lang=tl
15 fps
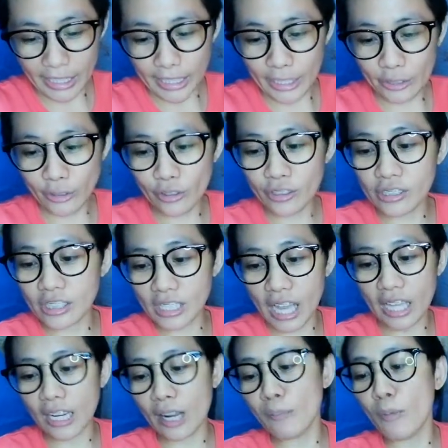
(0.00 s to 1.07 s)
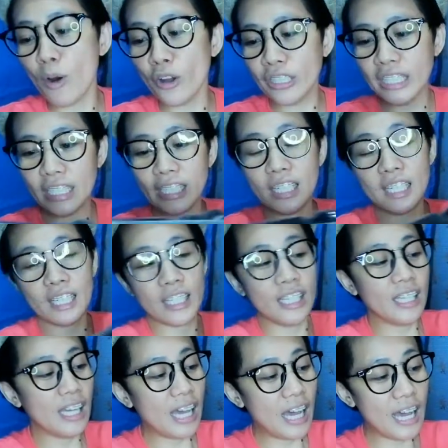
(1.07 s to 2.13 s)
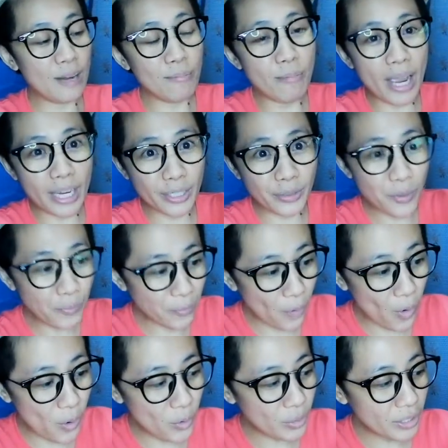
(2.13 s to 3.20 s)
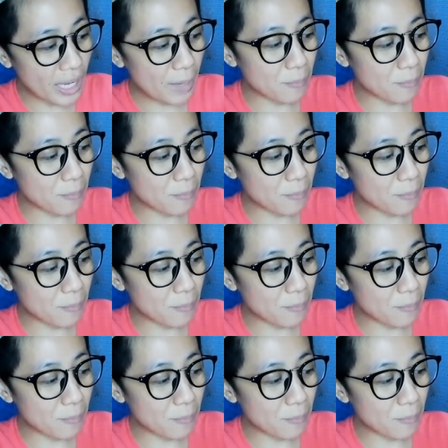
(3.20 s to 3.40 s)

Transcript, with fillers: Itong Saramonic uh, ah, microphone na